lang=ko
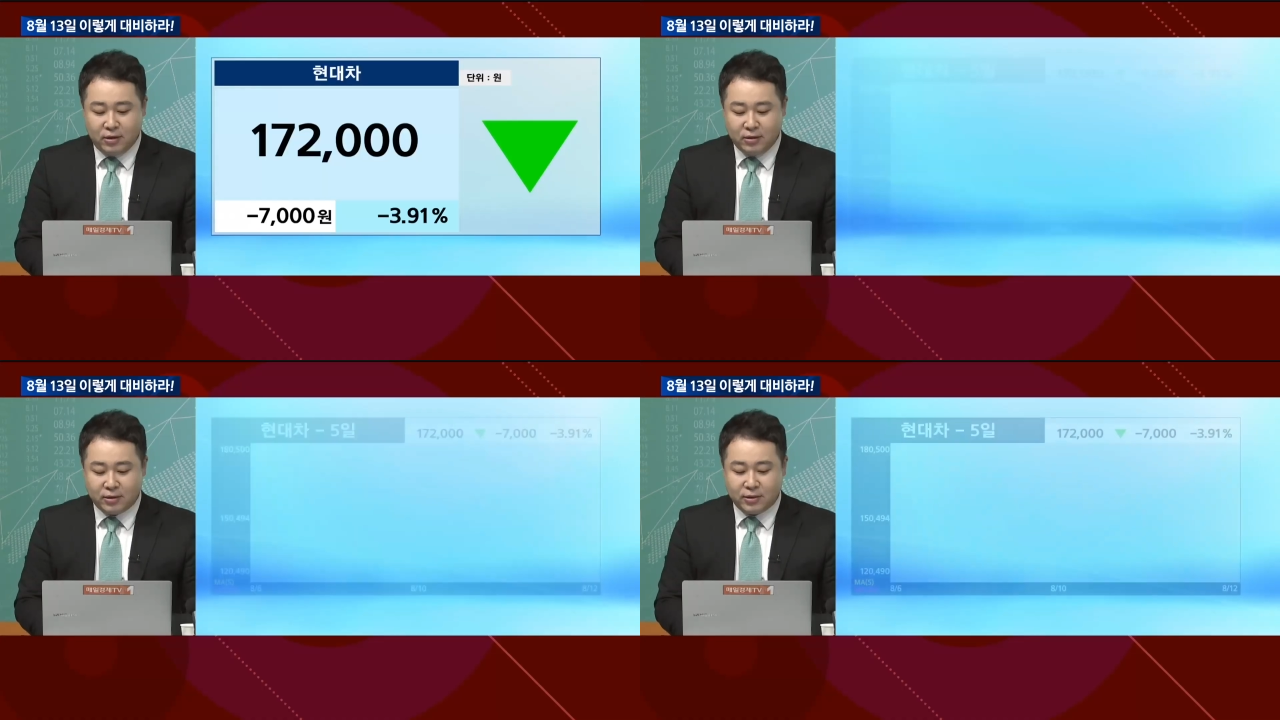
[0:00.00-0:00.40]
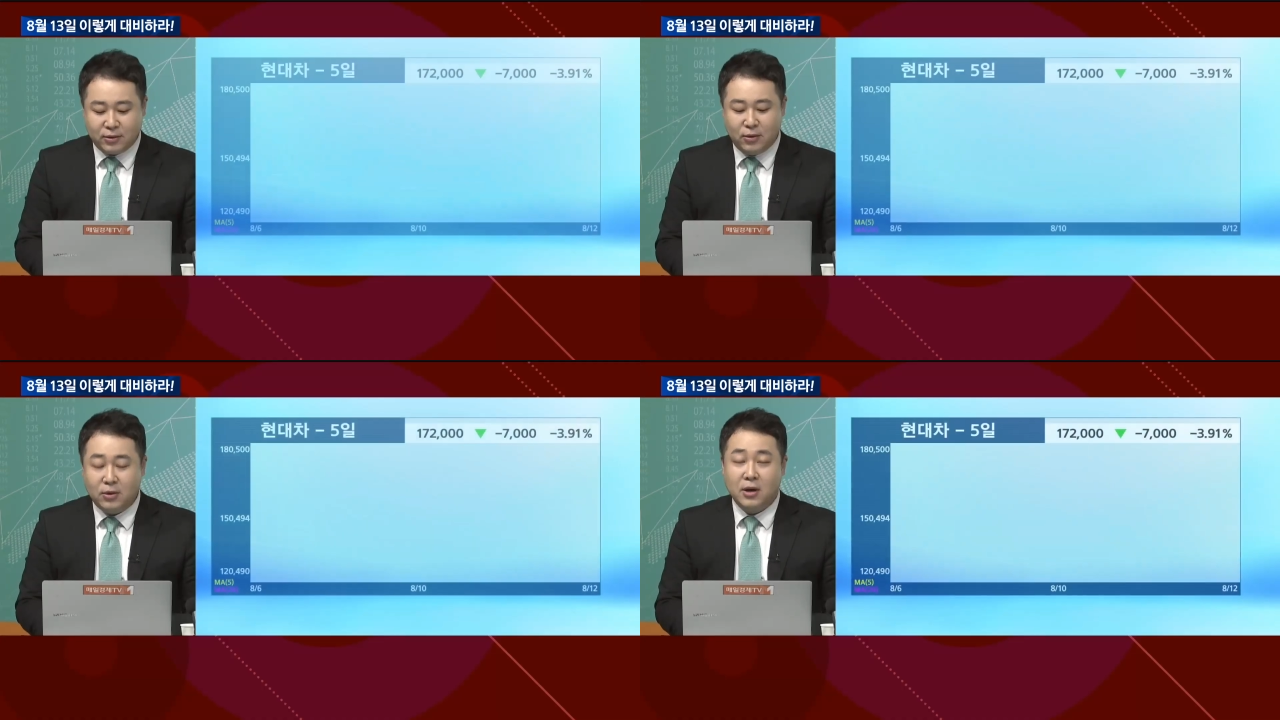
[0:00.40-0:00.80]
그렇죠.
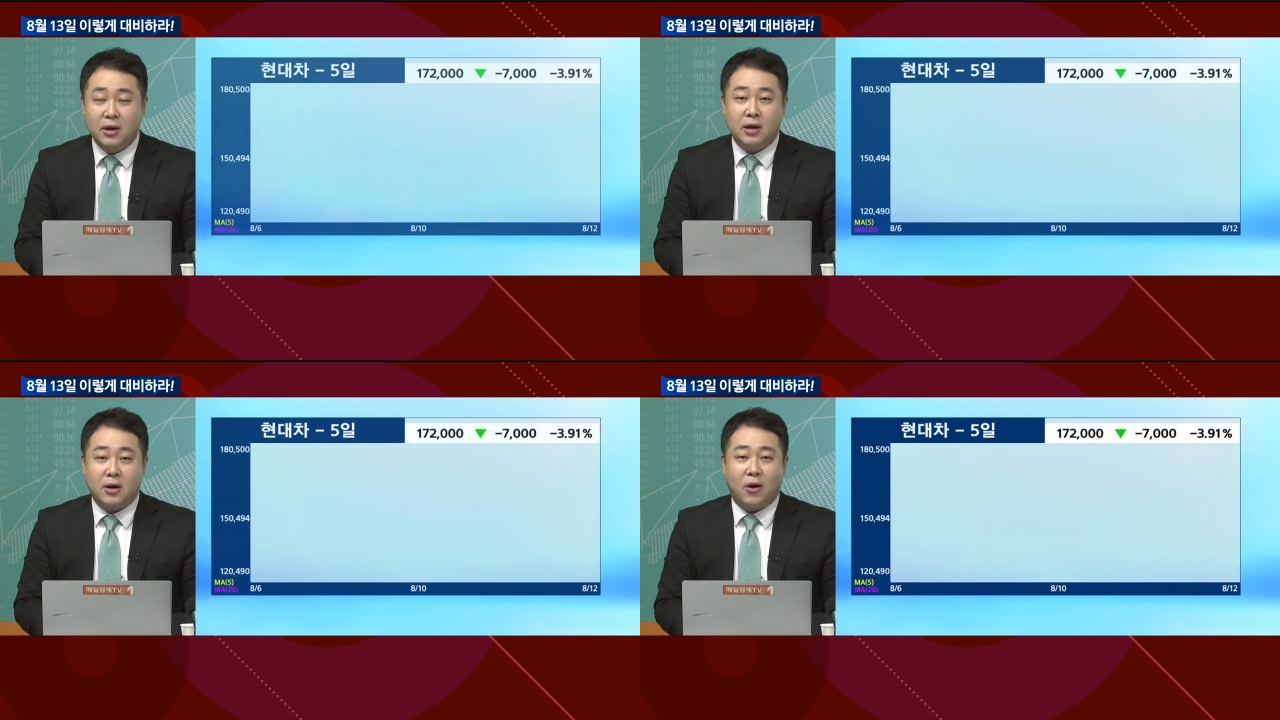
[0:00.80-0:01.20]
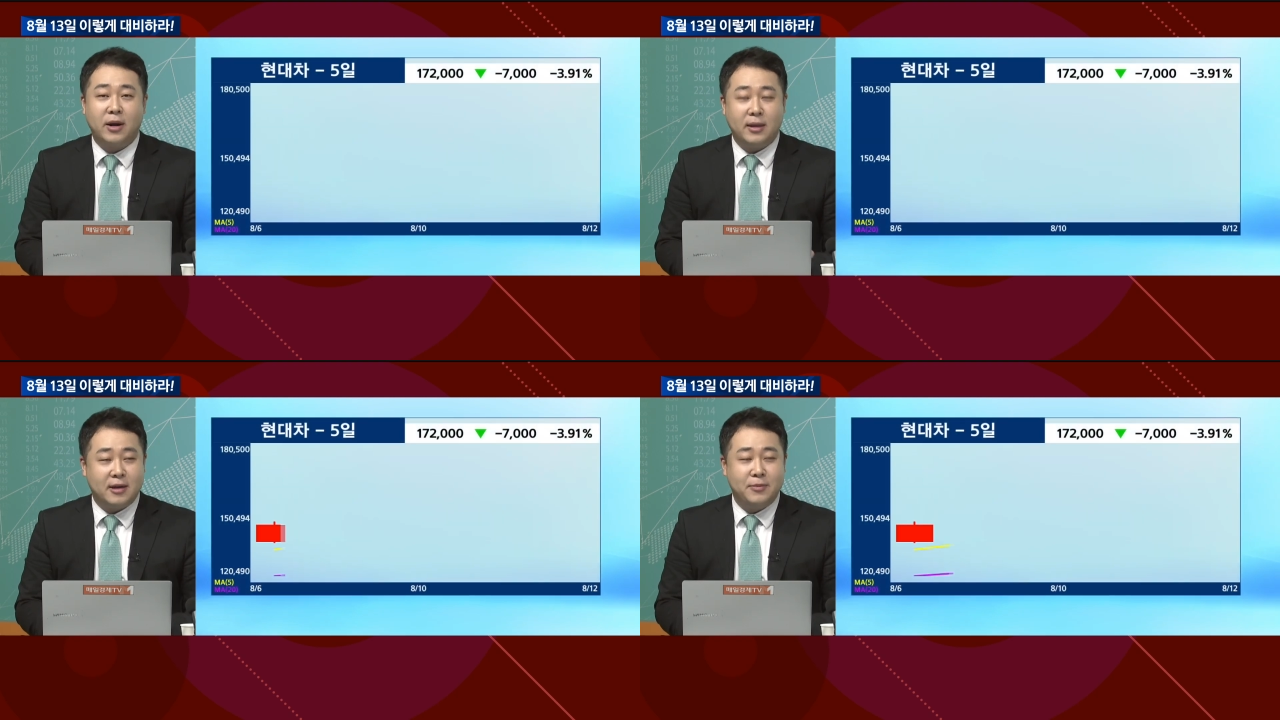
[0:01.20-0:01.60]
그리고
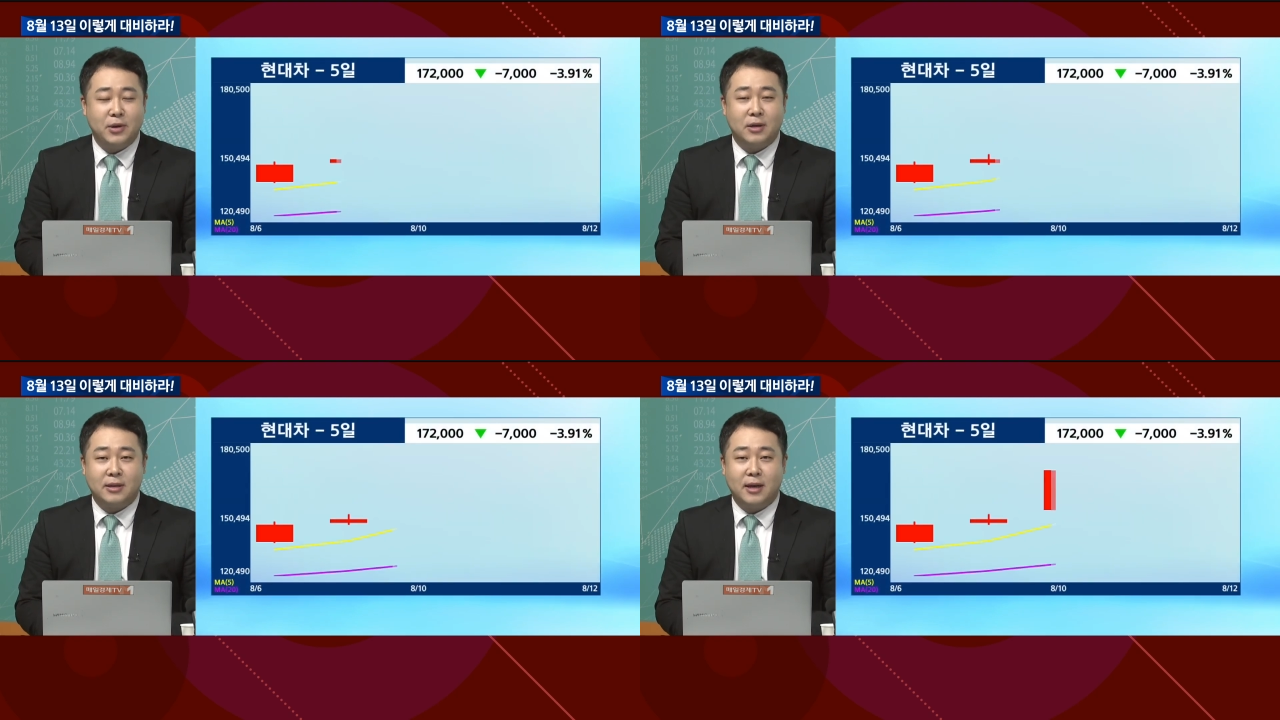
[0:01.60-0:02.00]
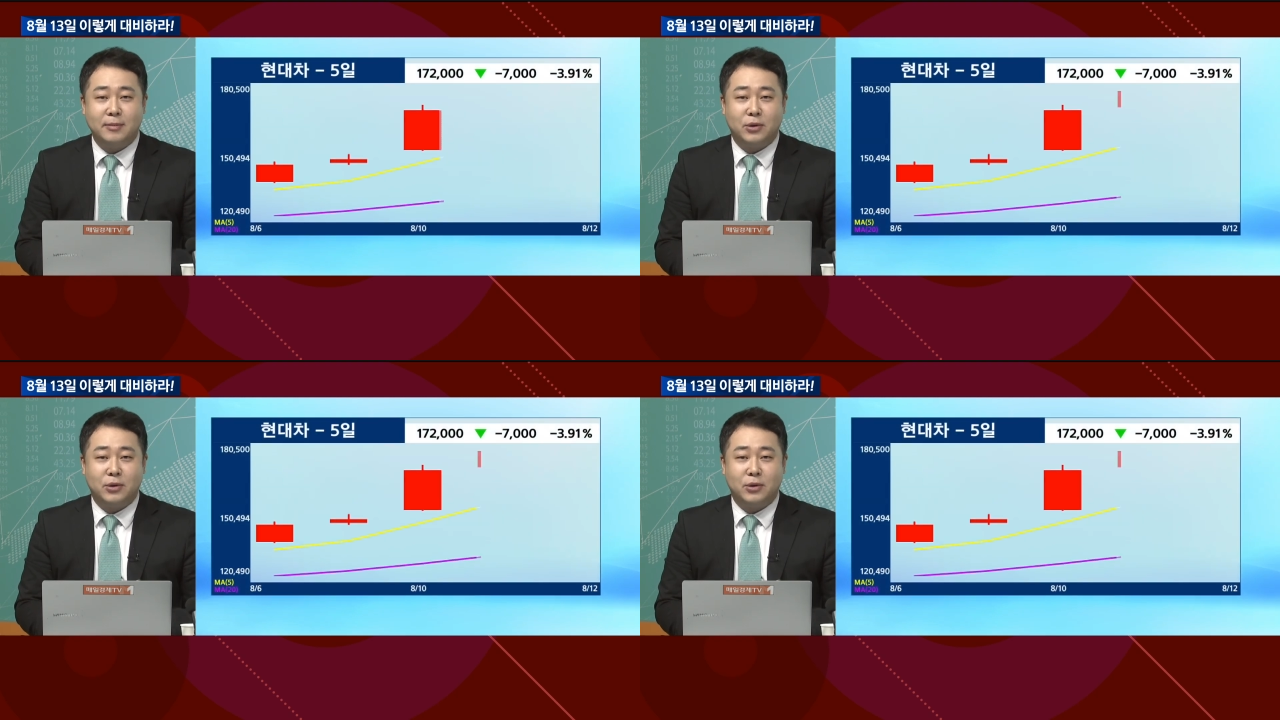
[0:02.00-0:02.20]
거래 대금이 일단